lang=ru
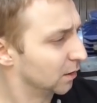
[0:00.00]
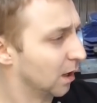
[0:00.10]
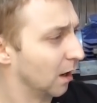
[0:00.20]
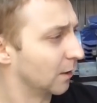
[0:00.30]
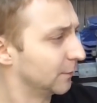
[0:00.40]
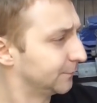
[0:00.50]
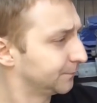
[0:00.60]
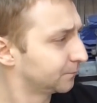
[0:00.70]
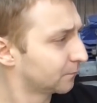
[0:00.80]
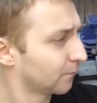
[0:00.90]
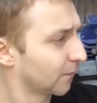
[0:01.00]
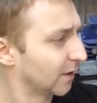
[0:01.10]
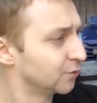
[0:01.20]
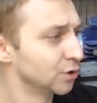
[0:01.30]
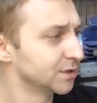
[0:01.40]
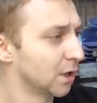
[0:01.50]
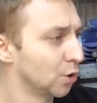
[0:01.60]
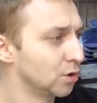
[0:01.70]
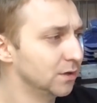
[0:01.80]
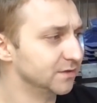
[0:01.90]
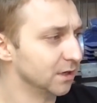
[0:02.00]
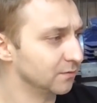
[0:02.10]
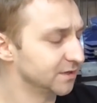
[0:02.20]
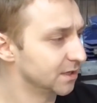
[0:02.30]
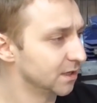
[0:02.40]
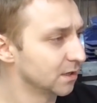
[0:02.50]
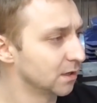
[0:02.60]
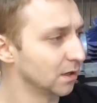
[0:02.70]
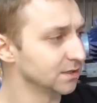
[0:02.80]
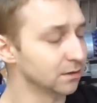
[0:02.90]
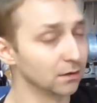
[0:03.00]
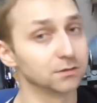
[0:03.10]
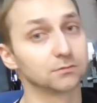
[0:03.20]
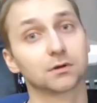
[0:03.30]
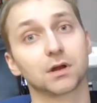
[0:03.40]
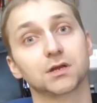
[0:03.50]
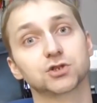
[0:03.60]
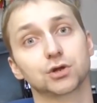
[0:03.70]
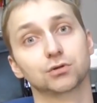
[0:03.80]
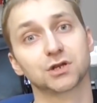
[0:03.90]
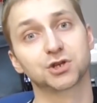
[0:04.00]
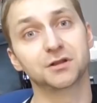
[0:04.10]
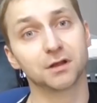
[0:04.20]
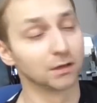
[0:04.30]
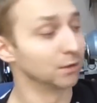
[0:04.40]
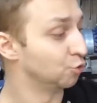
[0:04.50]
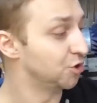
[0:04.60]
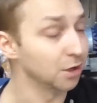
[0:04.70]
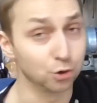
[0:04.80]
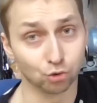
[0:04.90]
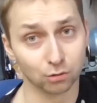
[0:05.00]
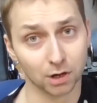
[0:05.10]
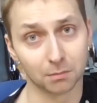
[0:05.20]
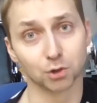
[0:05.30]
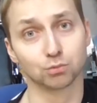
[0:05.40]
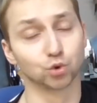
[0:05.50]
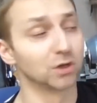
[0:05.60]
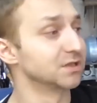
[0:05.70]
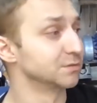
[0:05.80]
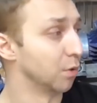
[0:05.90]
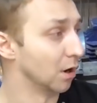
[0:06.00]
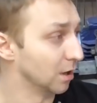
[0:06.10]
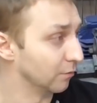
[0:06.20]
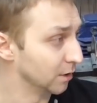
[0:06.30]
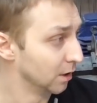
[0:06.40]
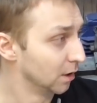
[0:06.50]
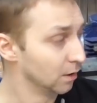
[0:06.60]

Так, все остальное не взяли, вся техника осталась. Ну, конечно, ее тащить надо, эту технику, а потом куда-то сбагривать.